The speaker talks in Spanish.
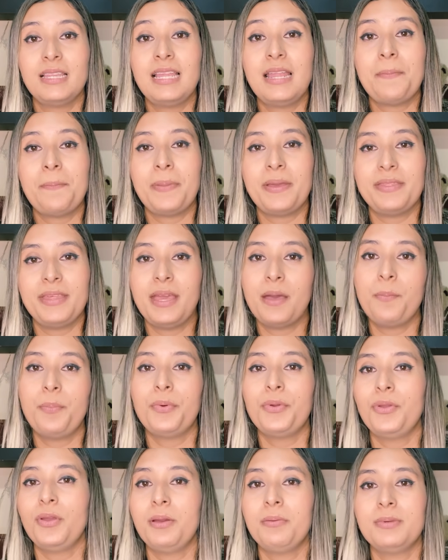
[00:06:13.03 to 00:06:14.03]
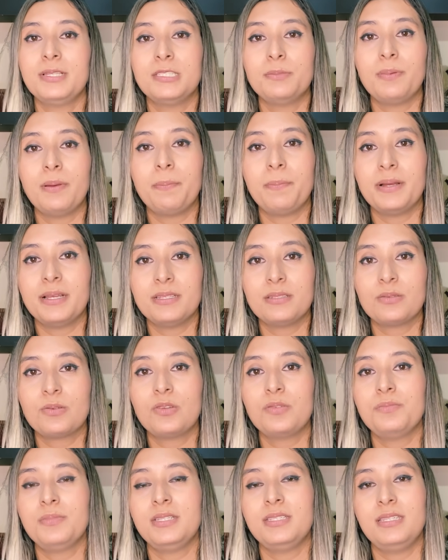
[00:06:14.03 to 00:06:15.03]
le pedí apoyo a mis papás
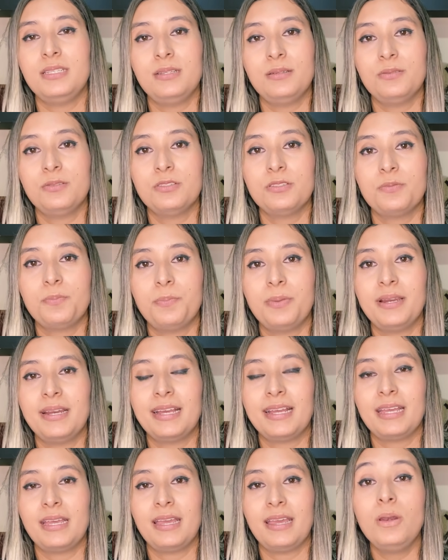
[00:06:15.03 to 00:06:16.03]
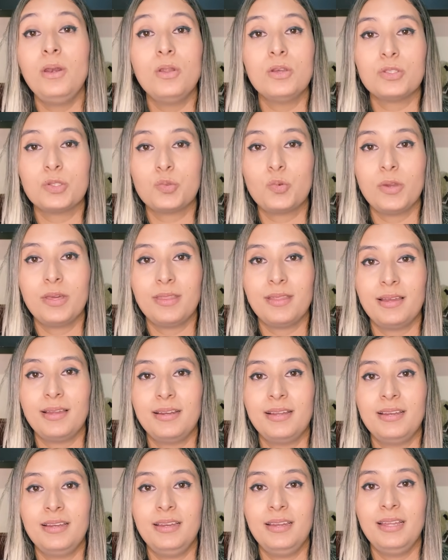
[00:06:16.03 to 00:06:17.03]
con mis hijos para que los
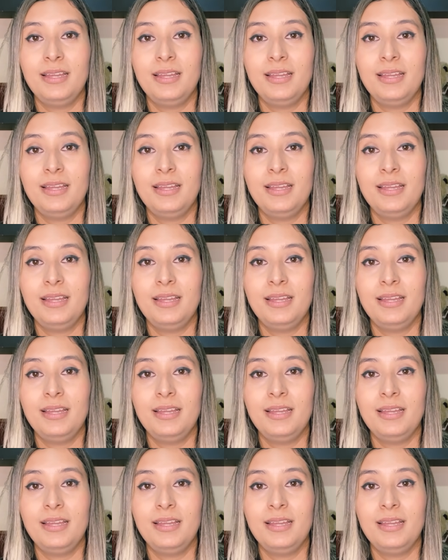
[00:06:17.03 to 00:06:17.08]
cuidaran